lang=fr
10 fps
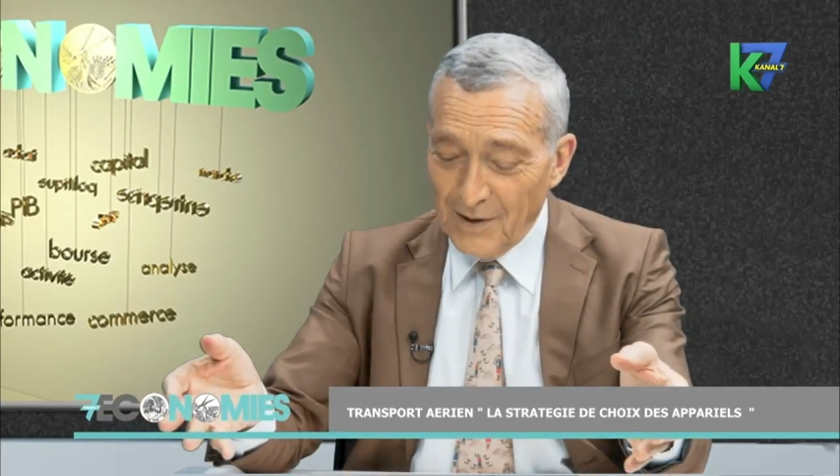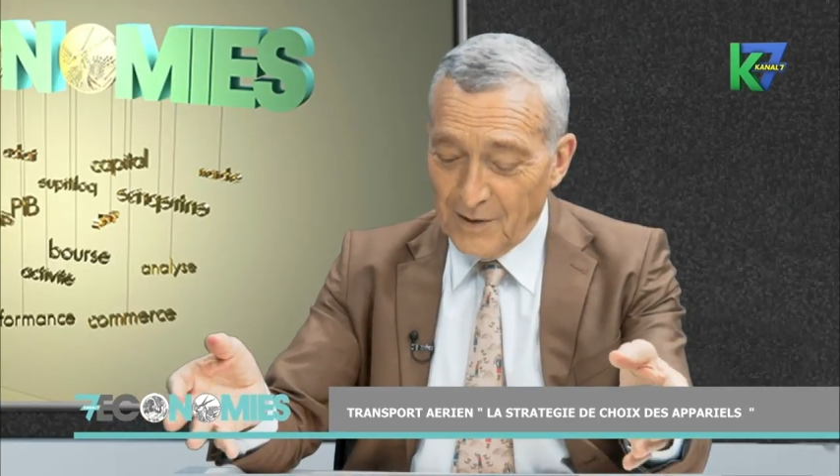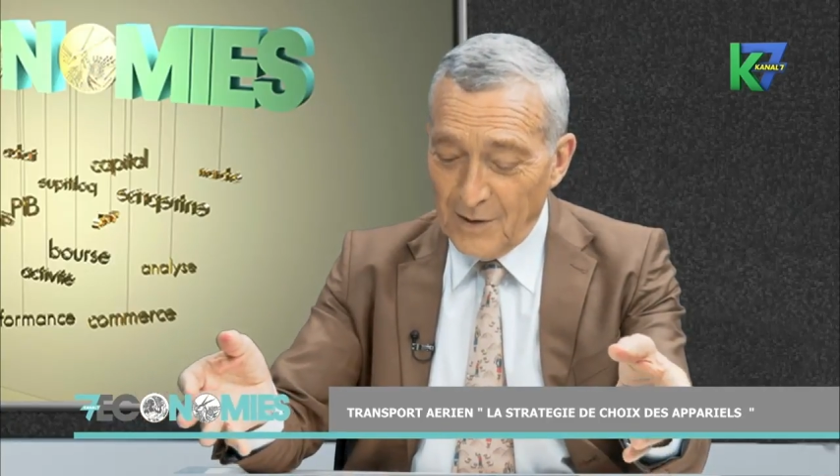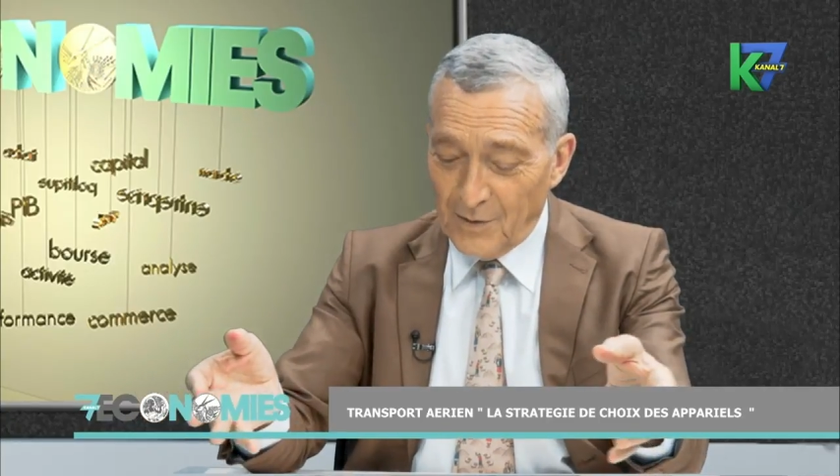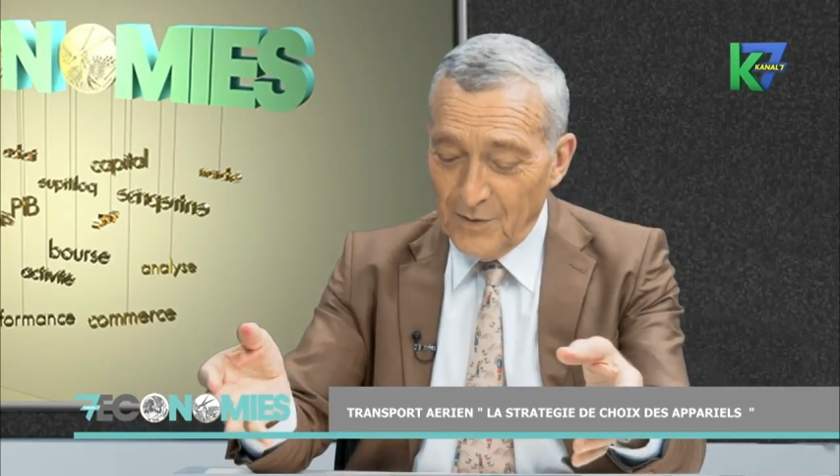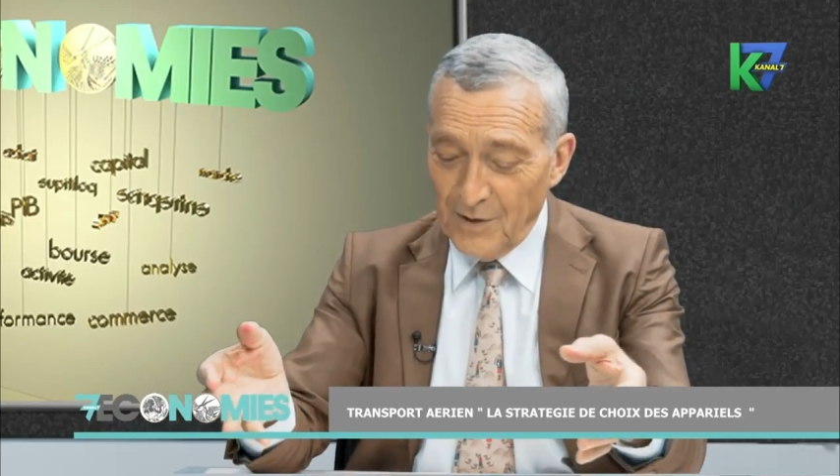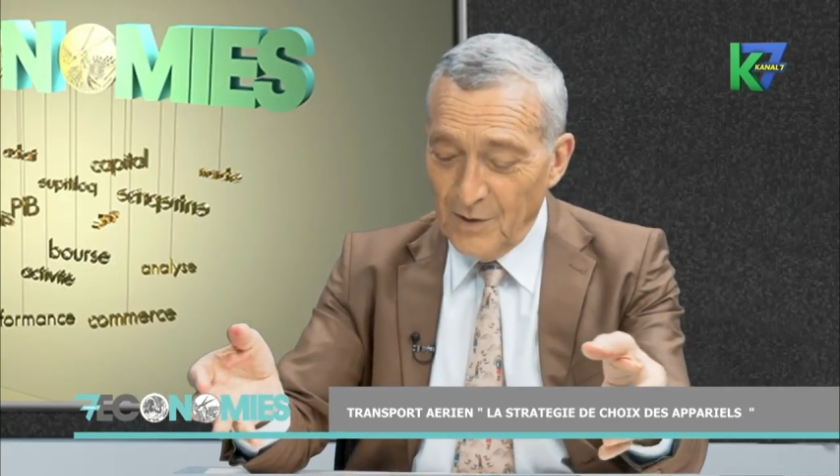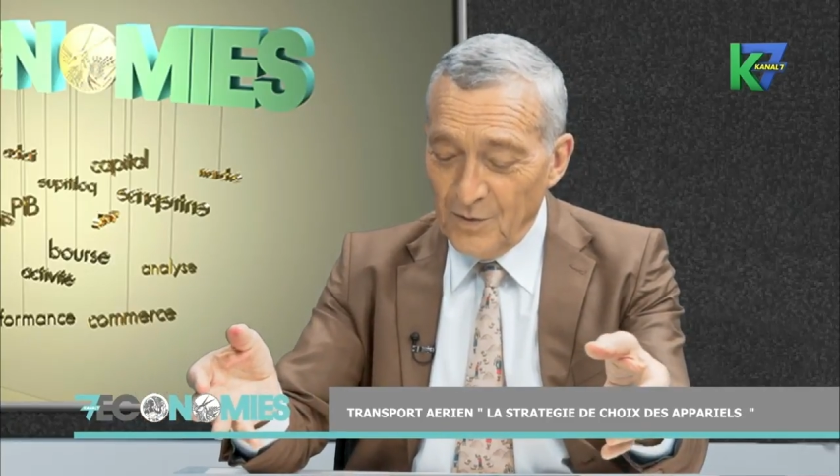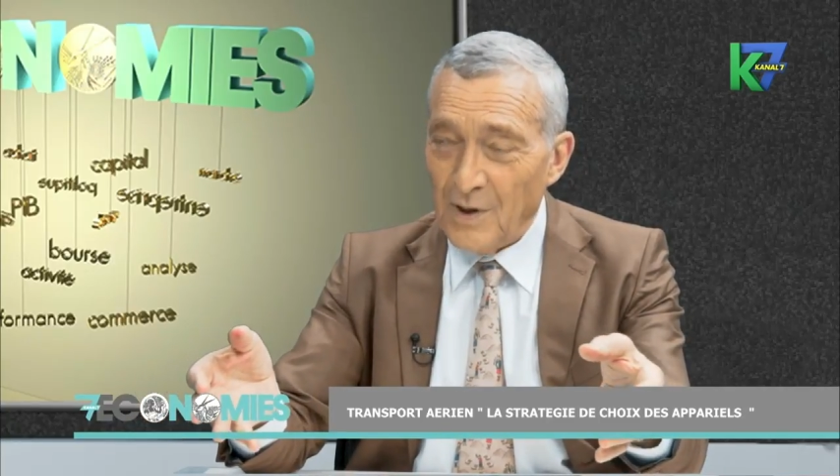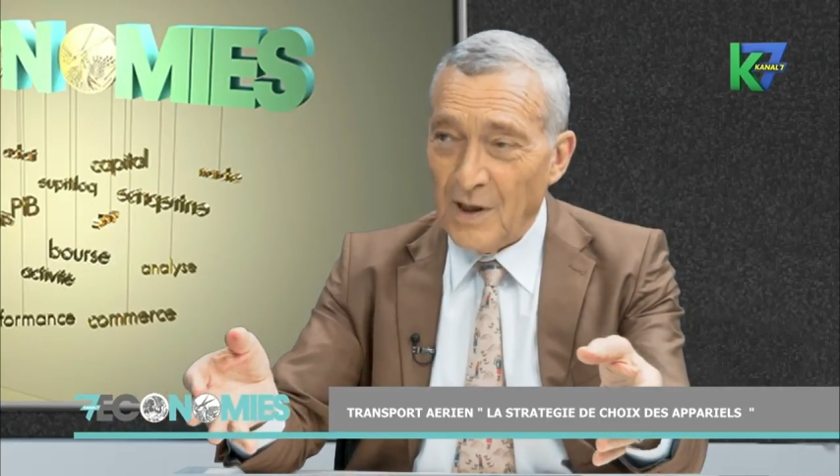Qui
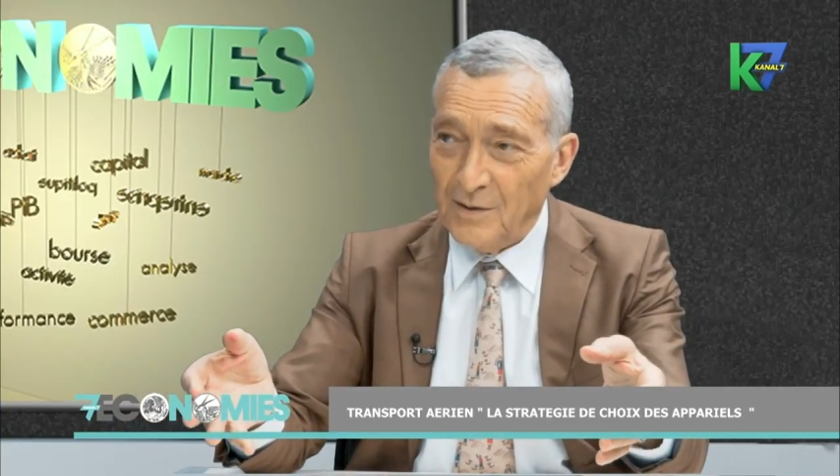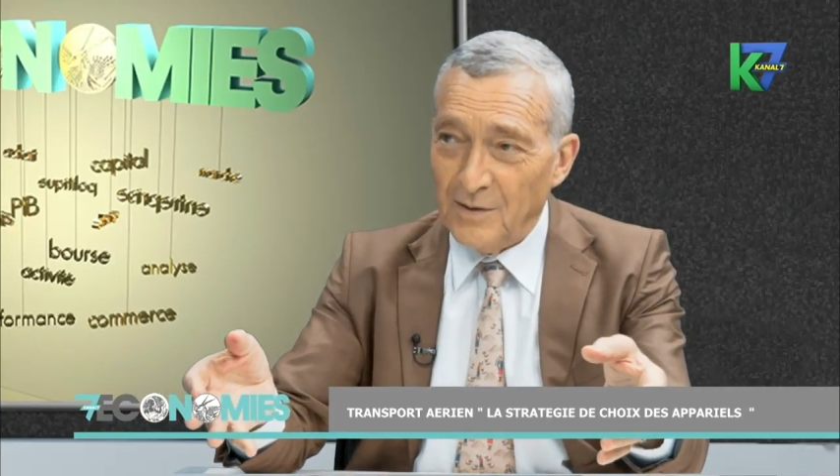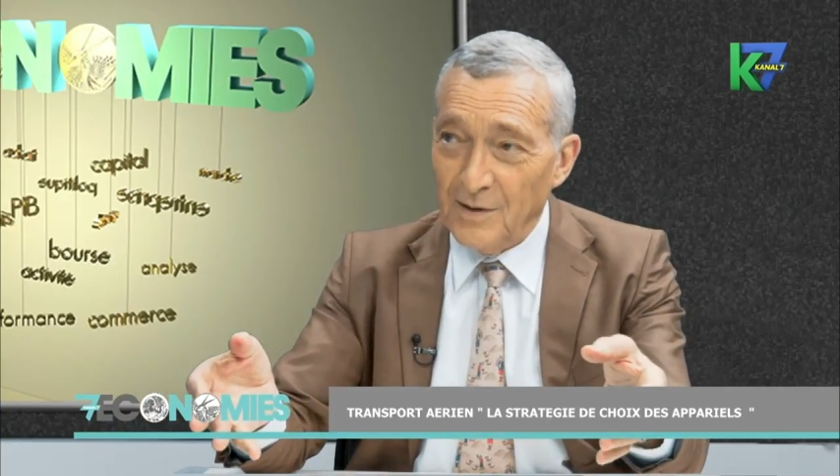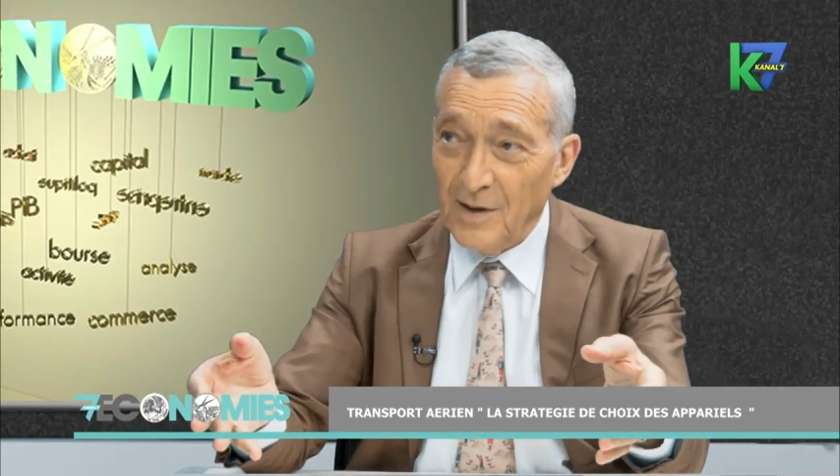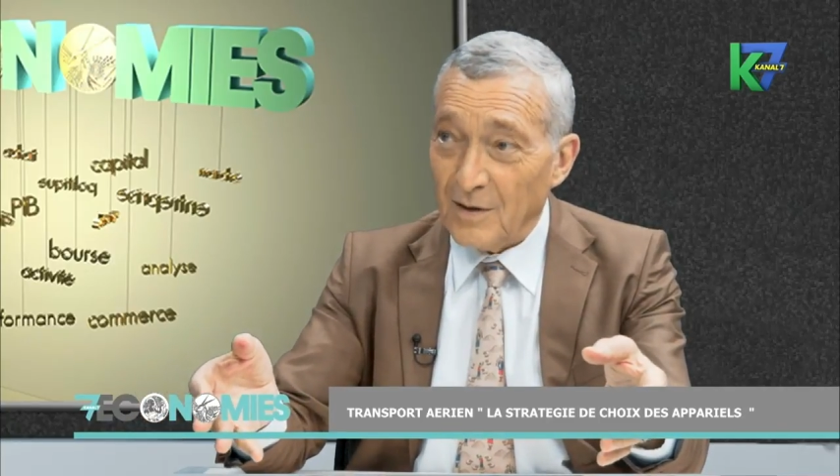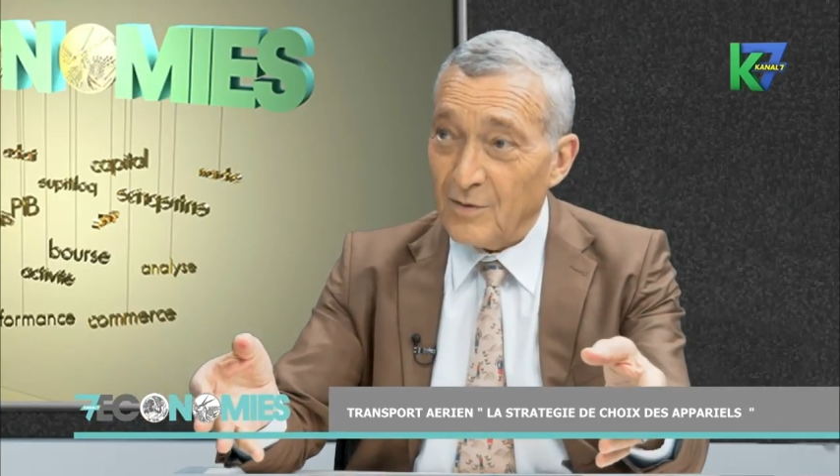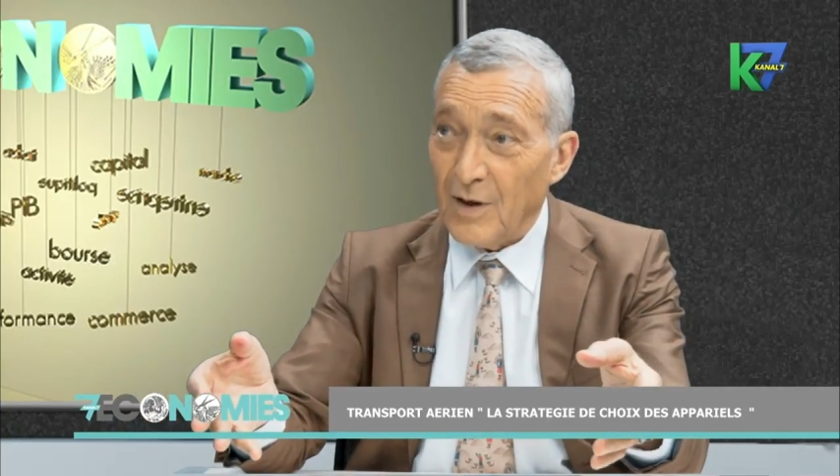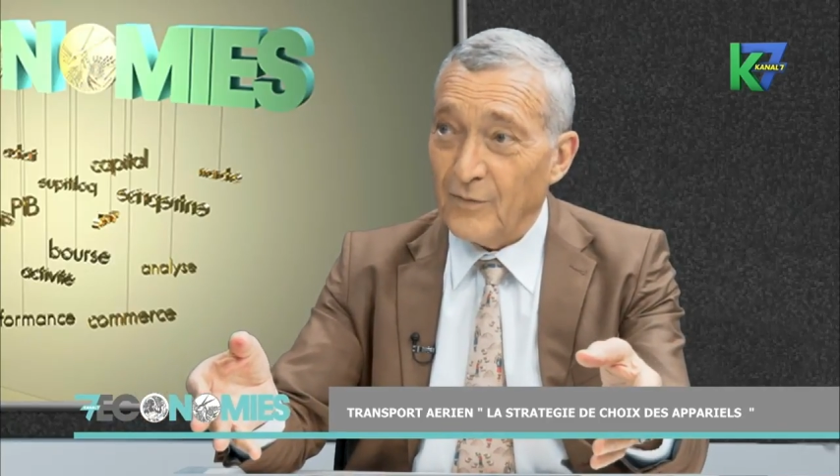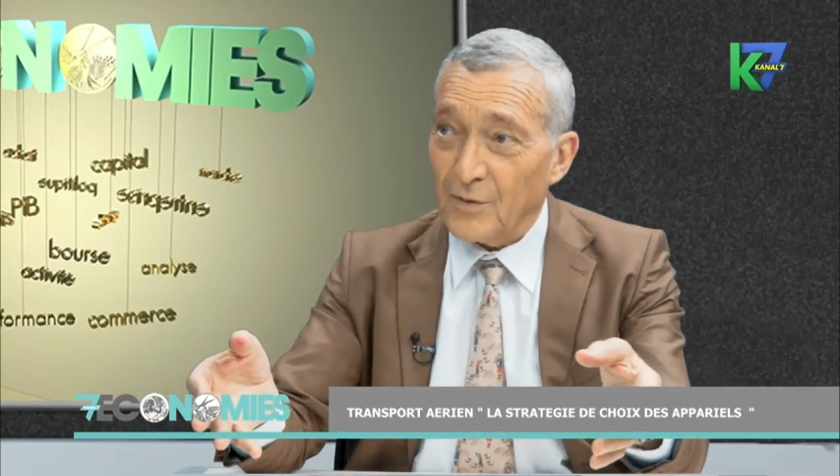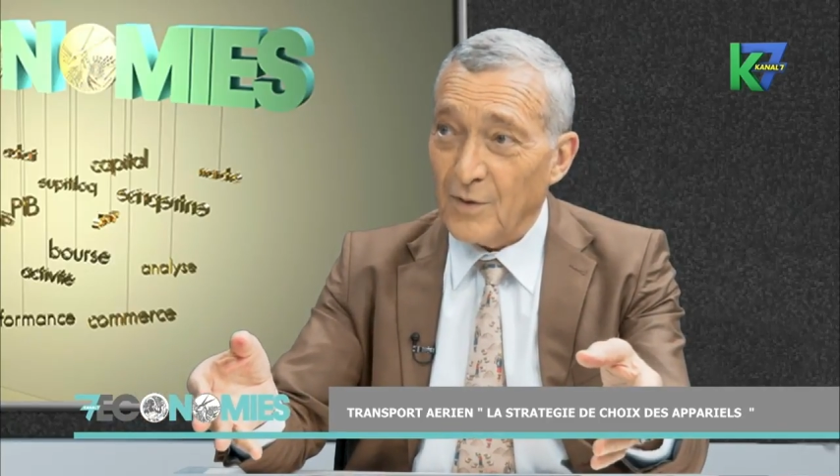connaît United Aircraft